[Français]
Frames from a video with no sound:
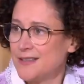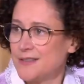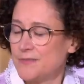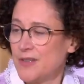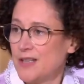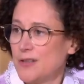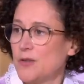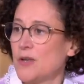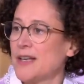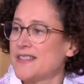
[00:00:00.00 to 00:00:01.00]
un,
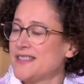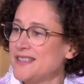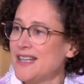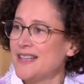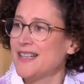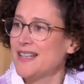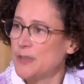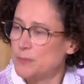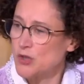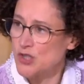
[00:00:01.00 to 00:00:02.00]
signal
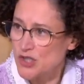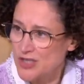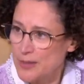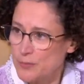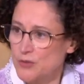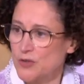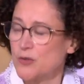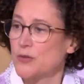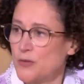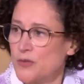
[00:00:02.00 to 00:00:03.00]
d'alerte pour changer un peu
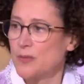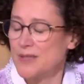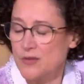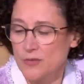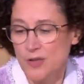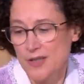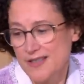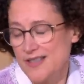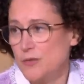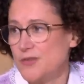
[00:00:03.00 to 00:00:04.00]
notre consommation,
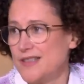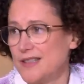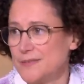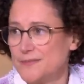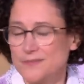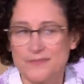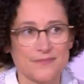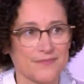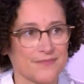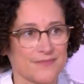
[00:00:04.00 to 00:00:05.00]
c'est utile.
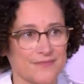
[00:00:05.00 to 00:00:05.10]
Il y a une